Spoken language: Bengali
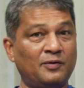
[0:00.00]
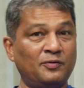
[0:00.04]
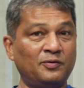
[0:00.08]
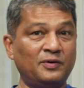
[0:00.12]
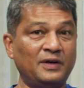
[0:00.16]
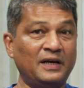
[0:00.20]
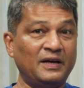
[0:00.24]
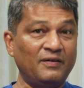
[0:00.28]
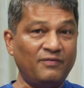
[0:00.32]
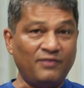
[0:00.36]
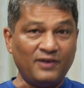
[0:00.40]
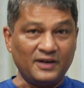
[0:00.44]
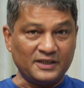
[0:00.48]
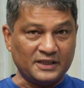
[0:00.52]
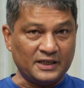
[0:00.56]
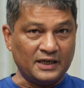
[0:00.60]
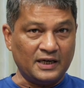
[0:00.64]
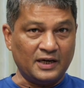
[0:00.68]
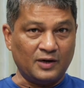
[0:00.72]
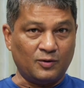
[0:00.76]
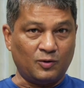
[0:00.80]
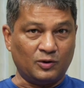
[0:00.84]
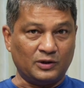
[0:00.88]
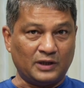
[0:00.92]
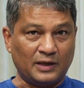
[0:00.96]
এখন
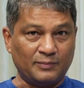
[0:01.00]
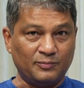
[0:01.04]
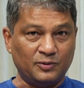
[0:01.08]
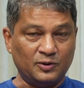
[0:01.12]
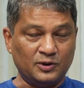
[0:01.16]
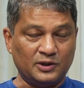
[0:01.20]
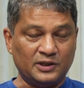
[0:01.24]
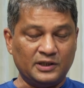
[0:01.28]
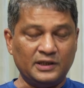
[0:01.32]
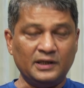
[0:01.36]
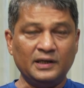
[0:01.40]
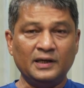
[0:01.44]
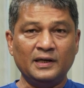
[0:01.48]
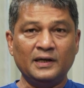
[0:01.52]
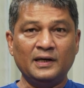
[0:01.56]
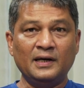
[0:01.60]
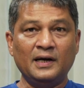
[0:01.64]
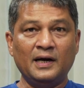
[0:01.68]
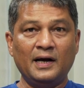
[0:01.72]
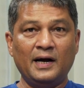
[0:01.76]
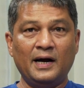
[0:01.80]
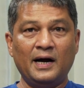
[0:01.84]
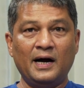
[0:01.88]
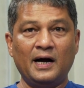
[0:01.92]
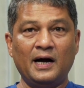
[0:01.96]
ইনফ্লেশনের কথা বলছি
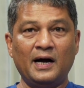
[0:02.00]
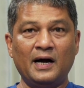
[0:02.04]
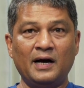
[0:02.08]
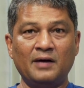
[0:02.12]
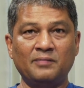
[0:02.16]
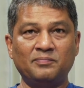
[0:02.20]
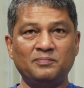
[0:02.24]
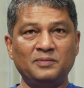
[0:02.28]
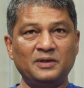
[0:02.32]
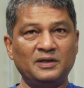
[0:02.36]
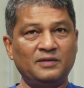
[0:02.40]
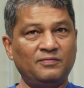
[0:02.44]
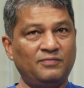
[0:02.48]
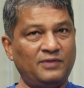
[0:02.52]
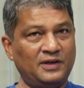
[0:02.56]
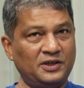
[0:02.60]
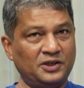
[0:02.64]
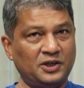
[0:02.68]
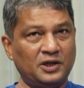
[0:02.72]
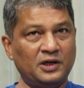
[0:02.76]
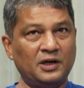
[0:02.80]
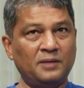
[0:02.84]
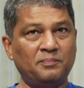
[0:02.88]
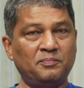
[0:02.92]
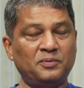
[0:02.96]

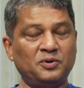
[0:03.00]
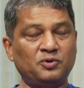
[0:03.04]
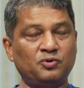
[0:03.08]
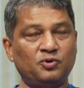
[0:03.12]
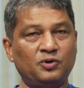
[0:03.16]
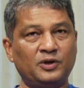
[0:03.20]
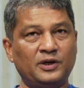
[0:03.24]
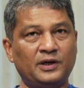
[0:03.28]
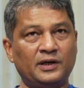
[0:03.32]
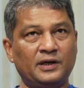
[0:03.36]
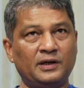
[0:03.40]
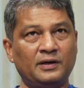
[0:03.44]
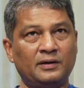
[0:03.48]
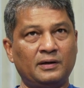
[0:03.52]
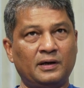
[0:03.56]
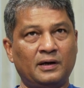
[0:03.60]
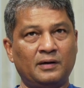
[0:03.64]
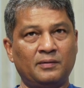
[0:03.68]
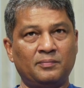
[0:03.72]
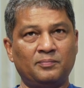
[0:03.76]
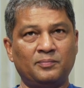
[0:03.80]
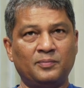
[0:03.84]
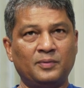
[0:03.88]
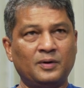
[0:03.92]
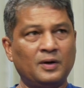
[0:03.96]
ইনফ্লেশনের পিছনে
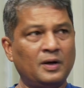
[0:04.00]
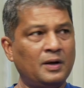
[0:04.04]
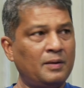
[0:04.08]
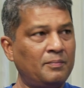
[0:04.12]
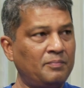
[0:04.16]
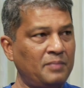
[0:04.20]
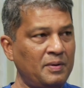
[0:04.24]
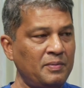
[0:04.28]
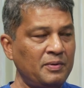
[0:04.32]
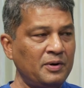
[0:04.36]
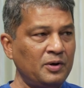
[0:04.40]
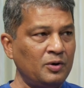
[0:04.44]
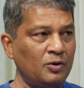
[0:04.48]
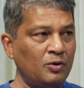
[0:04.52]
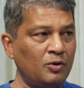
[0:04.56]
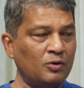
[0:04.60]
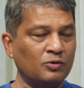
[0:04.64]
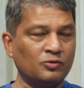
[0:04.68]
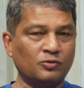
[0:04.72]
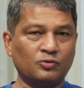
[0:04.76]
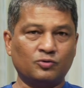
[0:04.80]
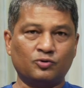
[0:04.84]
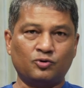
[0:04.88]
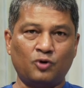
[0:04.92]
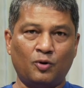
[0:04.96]
বিভিন্ন
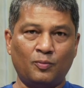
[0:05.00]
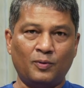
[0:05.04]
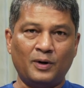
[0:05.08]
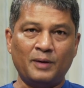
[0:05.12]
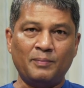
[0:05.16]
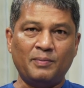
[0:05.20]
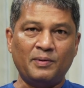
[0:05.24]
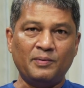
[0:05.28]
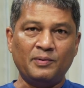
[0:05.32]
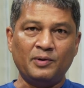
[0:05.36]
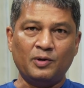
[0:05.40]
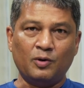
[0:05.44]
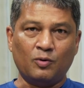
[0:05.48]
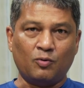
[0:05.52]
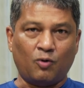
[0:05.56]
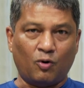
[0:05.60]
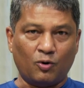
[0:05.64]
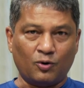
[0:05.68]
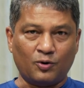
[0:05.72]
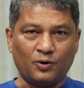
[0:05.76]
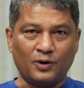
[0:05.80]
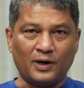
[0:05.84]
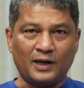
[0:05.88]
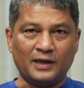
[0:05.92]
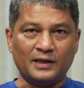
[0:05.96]
সময় বিভিন্ন
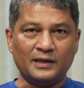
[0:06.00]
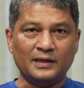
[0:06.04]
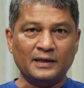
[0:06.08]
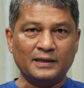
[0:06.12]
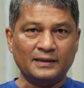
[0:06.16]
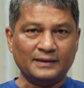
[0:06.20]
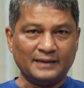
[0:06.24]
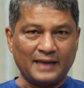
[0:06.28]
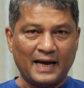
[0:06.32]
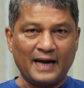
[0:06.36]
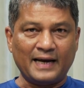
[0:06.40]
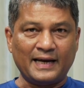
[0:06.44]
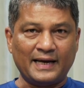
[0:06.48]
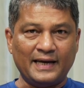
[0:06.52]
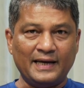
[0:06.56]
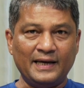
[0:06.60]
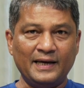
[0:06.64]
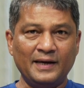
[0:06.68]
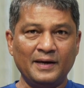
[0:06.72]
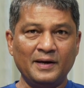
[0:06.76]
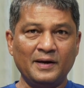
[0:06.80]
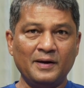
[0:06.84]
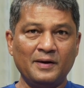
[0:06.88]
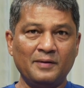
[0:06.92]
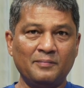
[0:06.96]
ঘটনা থাকে
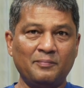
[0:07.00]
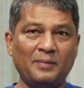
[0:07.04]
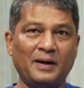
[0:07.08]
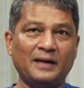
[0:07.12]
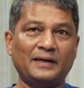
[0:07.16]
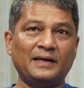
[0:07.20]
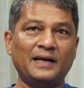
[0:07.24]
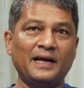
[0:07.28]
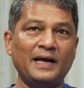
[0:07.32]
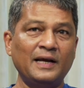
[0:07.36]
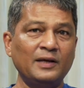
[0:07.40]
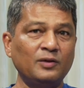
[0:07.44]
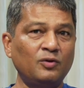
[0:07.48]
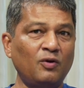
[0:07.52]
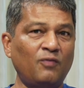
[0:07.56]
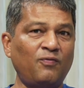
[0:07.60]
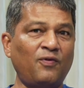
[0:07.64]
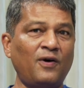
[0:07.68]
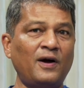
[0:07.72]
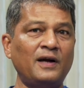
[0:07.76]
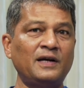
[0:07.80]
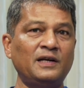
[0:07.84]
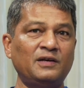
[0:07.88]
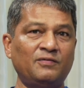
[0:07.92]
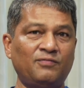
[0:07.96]
বাট এই
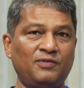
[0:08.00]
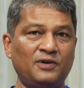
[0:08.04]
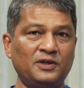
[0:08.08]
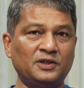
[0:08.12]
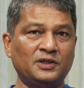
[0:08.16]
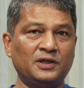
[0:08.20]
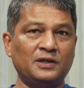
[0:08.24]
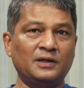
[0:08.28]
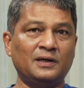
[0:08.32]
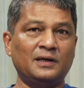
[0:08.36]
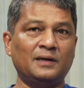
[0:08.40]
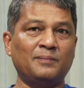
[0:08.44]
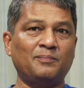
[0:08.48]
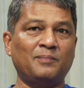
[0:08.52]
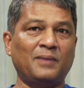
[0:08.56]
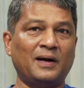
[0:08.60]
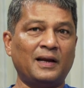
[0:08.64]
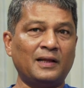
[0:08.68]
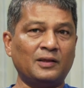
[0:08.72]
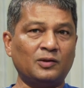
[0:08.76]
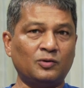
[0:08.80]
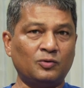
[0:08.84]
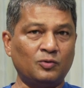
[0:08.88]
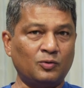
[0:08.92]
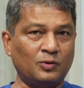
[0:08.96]
দফা ইনফ্লেশন
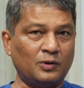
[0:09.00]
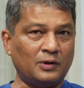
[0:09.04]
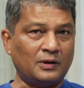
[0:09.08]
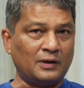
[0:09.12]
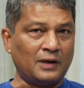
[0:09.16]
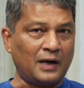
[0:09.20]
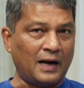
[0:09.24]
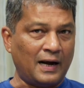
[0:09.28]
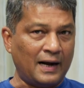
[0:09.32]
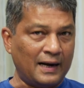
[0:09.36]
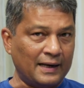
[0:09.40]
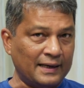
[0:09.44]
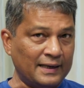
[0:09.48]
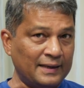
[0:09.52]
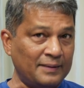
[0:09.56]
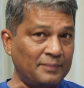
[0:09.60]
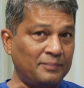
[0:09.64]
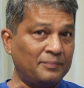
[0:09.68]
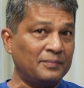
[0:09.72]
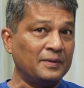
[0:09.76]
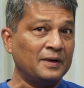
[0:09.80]
মারাত্মক হারে